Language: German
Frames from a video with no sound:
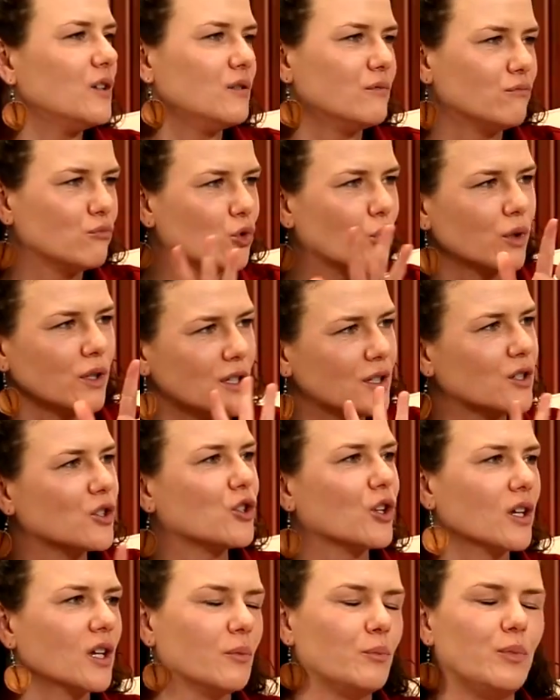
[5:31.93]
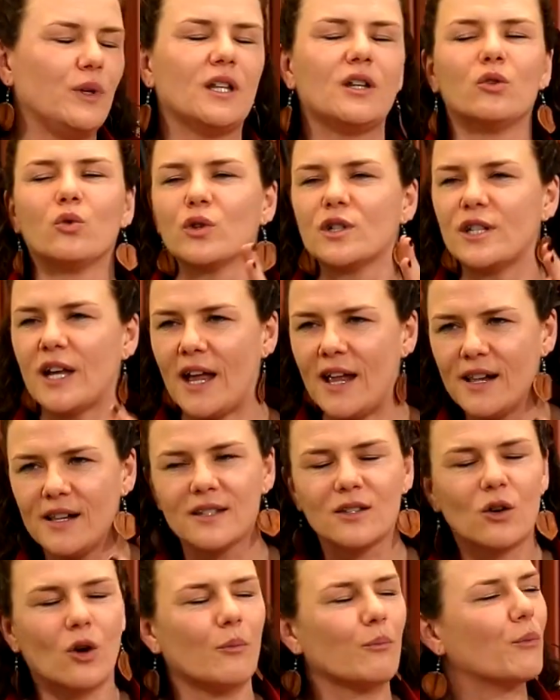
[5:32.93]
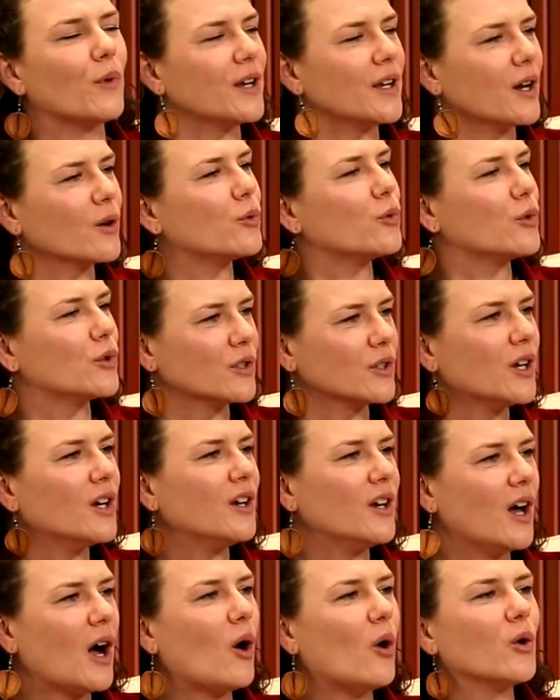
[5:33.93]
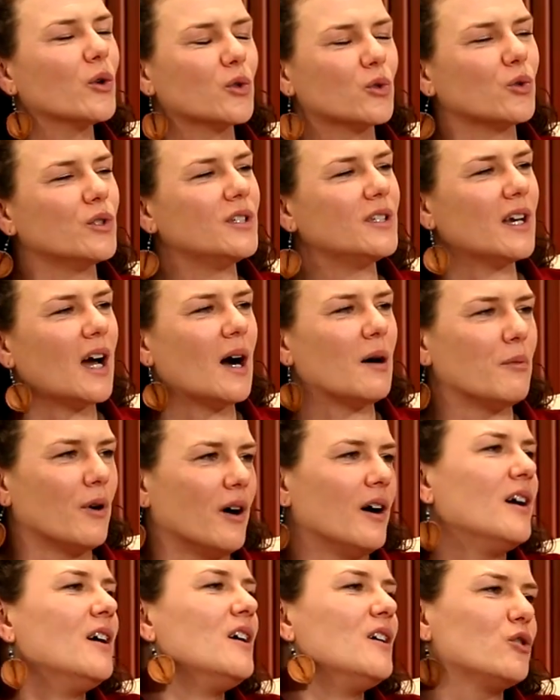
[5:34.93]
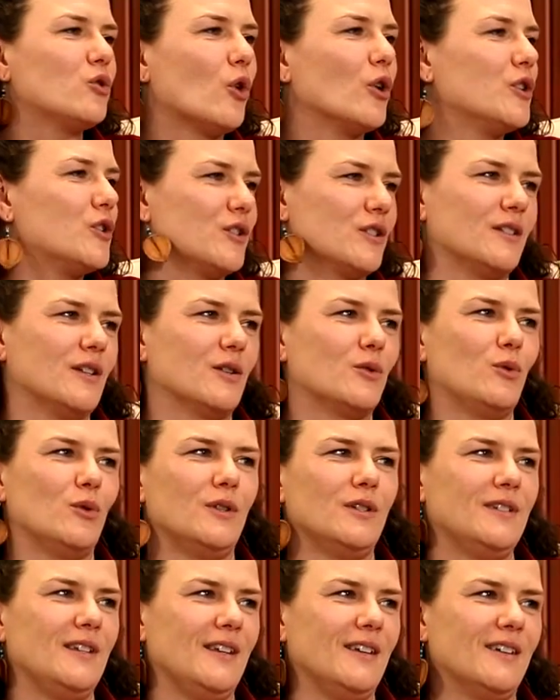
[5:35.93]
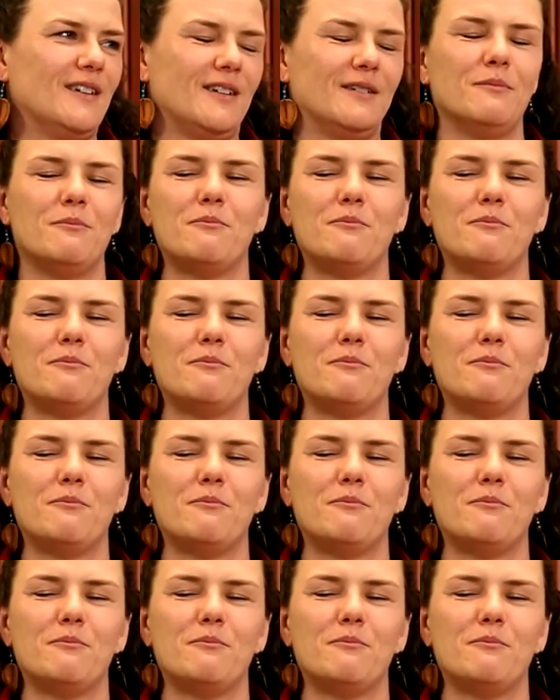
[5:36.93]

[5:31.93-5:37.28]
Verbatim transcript: in touristischeren Gebieten, Hotels, kommt man da gut auch durch, aber Deutsch ist natürlich eher